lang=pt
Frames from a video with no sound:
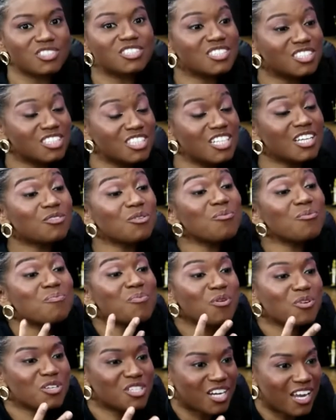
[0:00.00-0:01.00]
tinha todo um
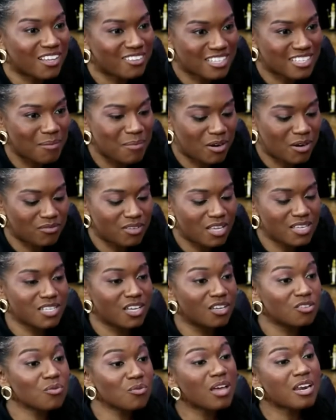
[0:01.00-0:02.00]
projeto, sabe? Era um
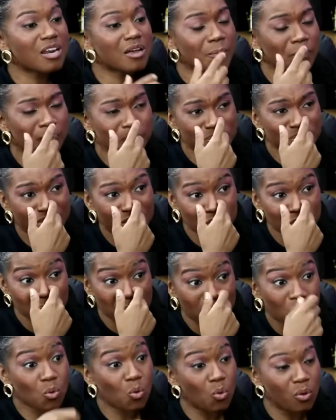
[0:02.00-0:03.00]
desejo. Não era tanto
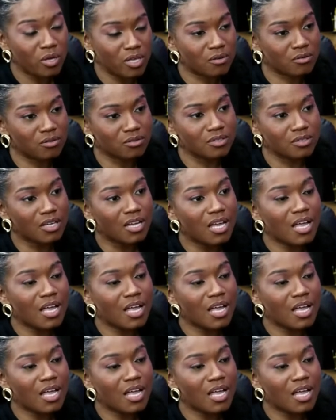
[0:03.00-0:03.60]
pelo currículo,